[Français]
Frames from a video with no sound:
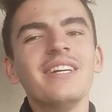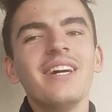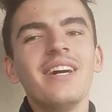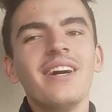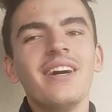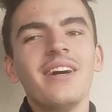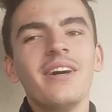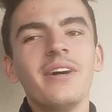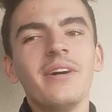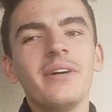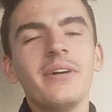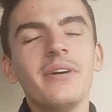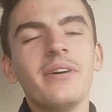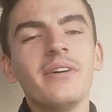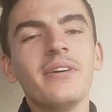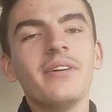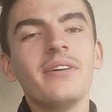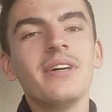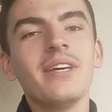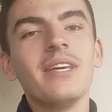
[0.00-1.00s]

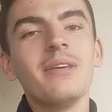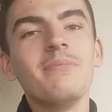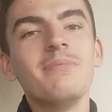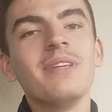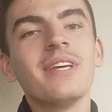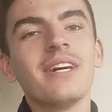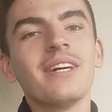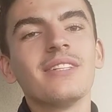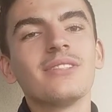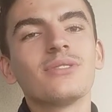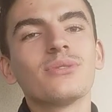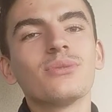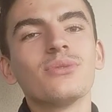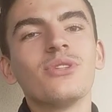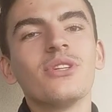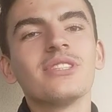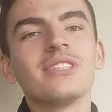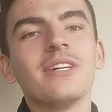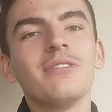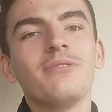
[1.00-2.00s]
eh bien, sont
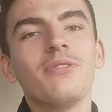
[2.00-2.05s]
dans sa